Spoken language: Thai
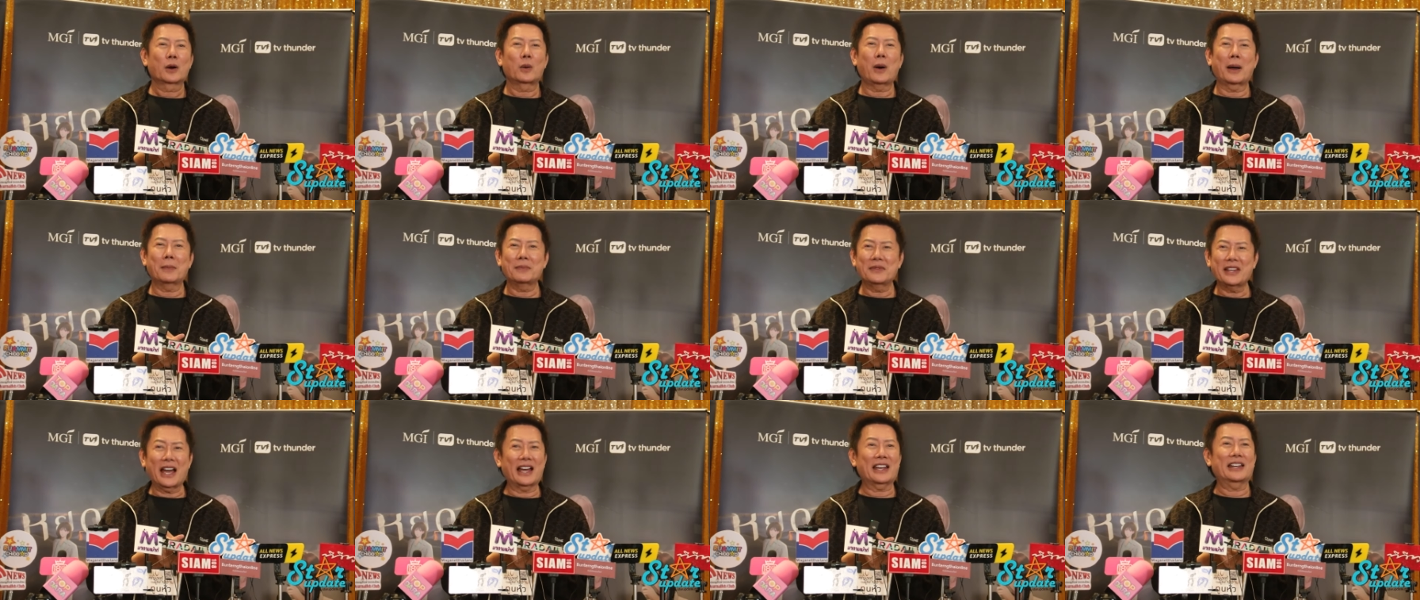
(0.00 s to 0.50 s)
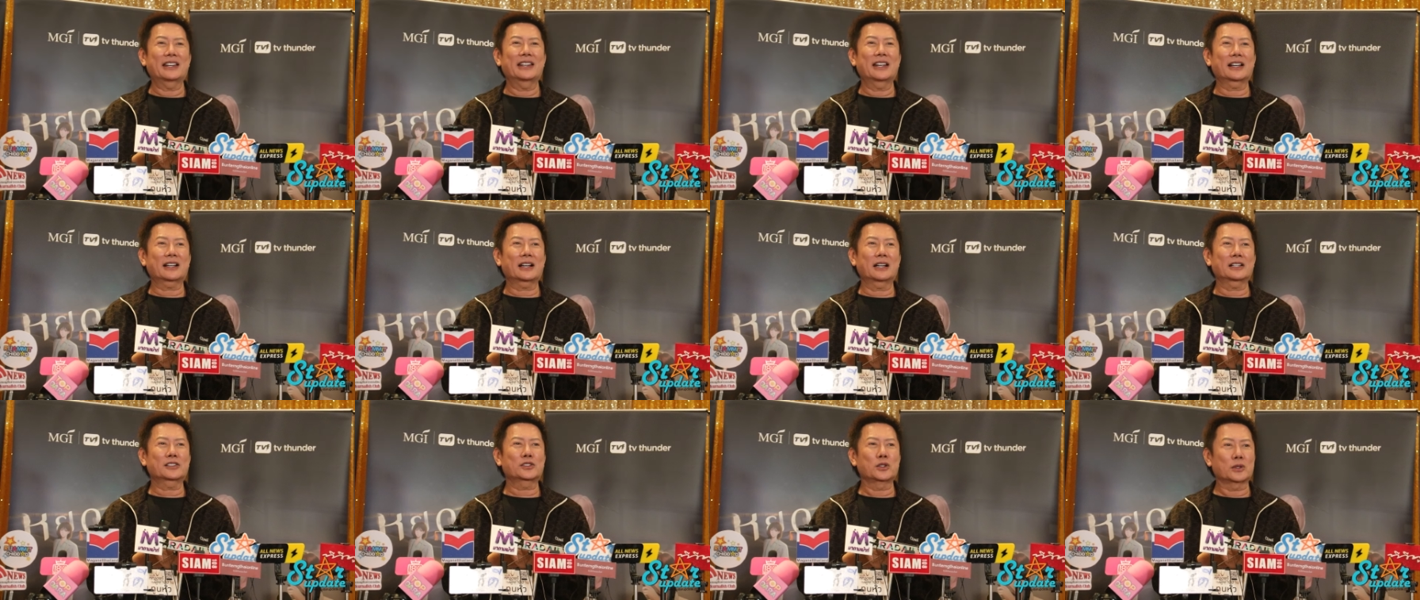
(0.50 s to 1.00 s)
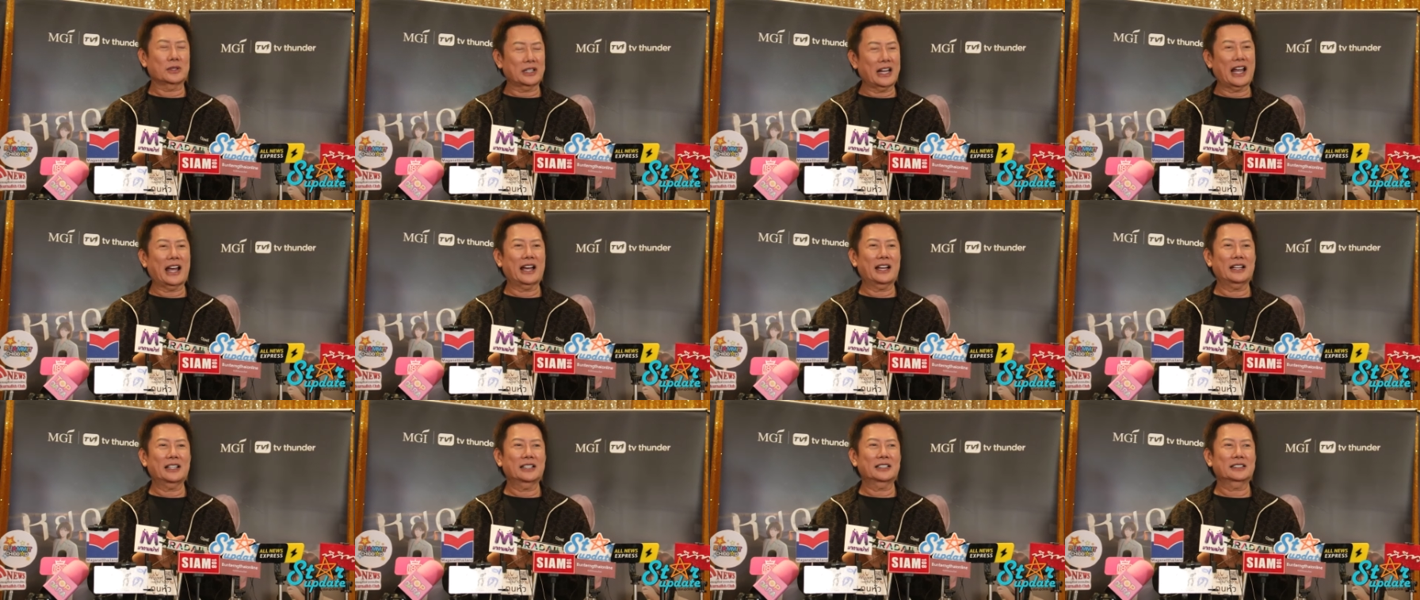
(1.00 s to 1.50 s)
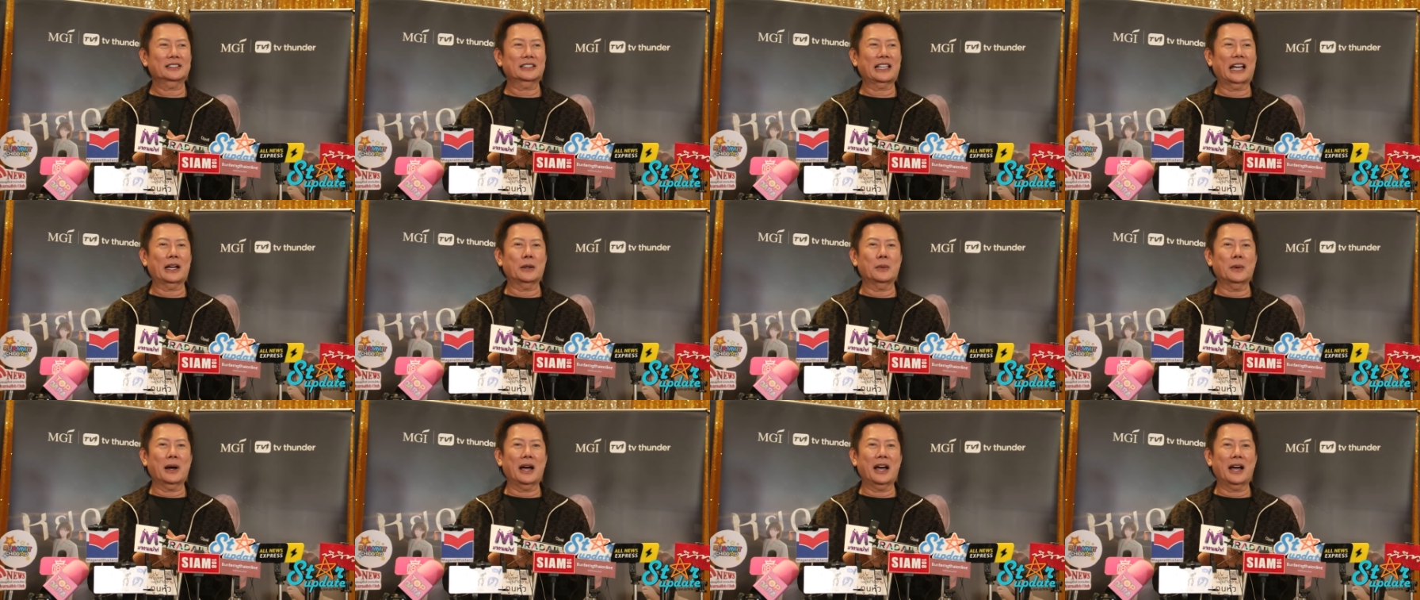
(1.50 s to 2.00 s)
ความใหญ่เนี่ยก็สุดละ
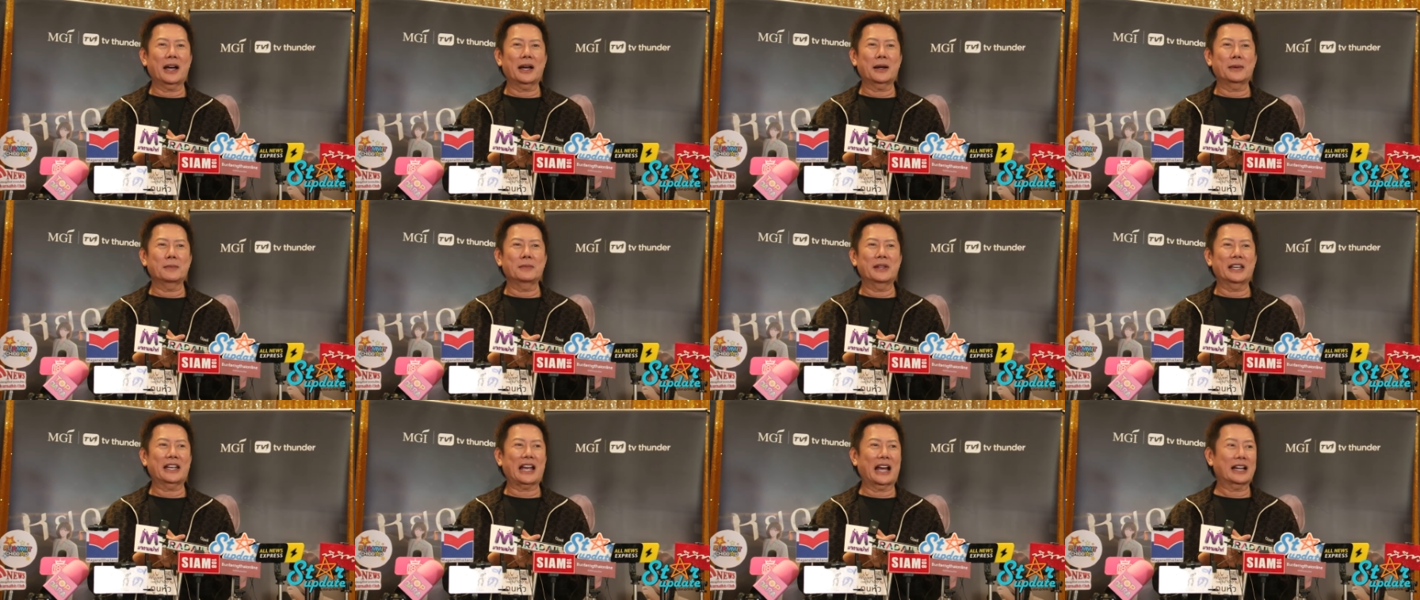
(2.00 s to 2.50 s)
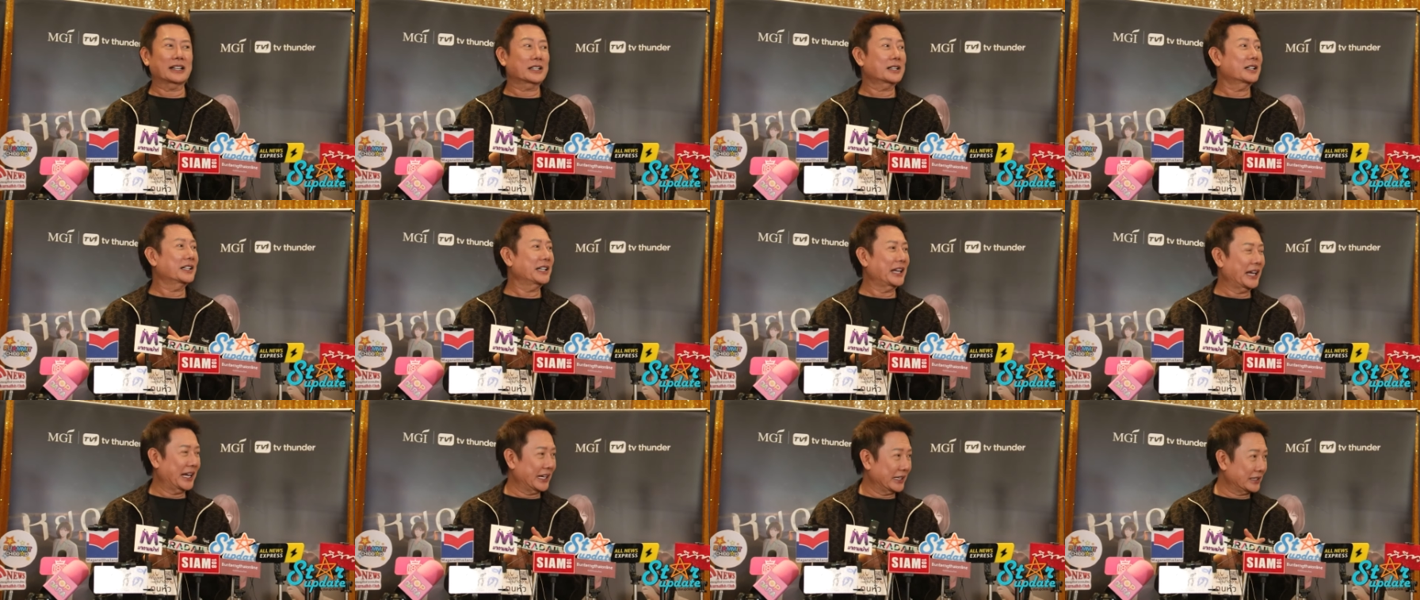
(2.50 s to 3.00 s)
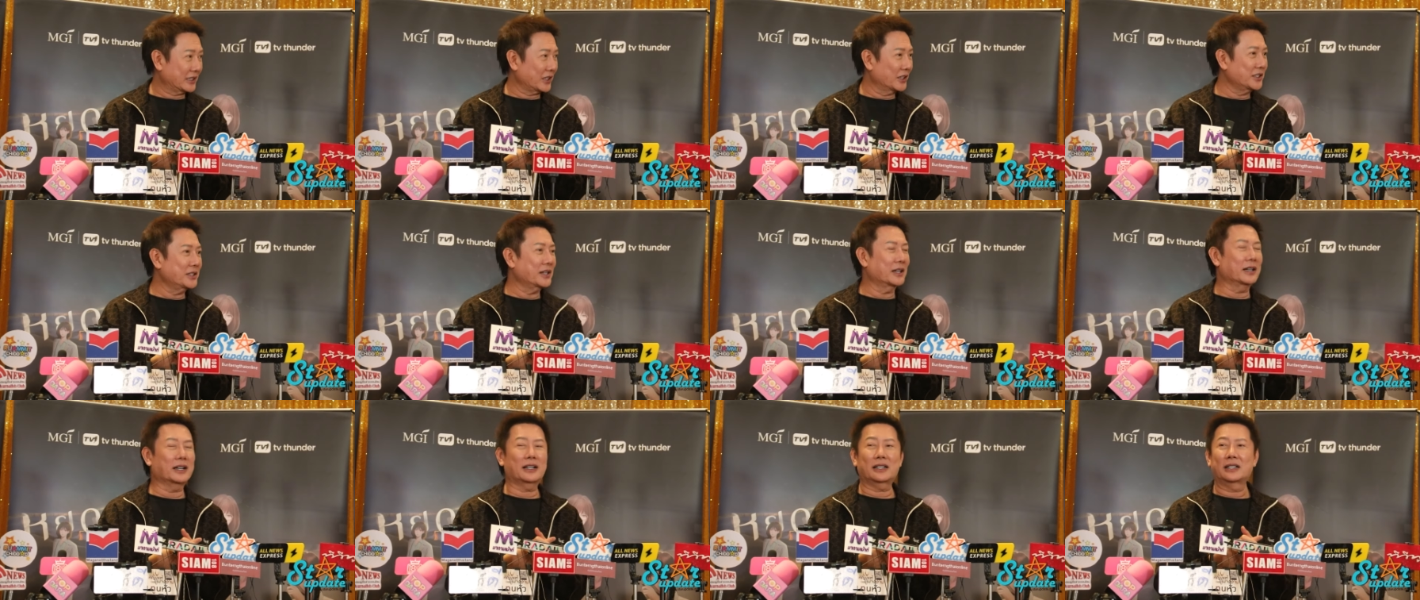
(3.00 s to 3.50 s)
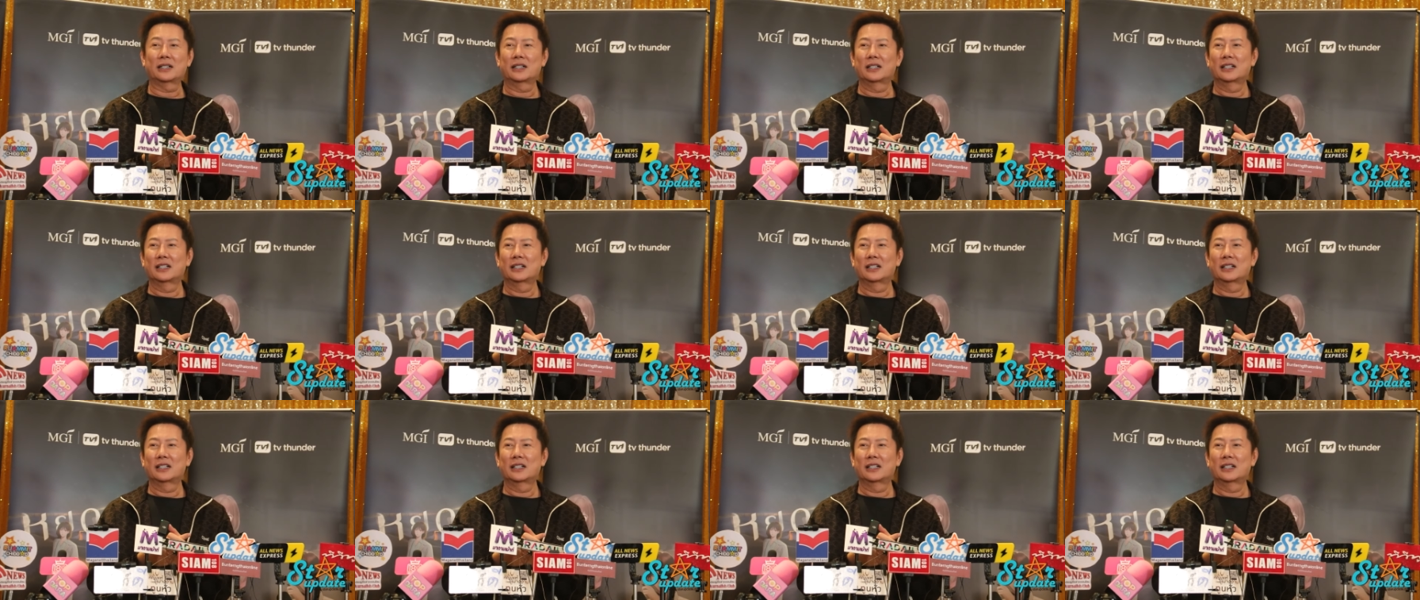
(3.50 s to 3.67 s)
แต่ว่ามีการครีเอทก็เยอะ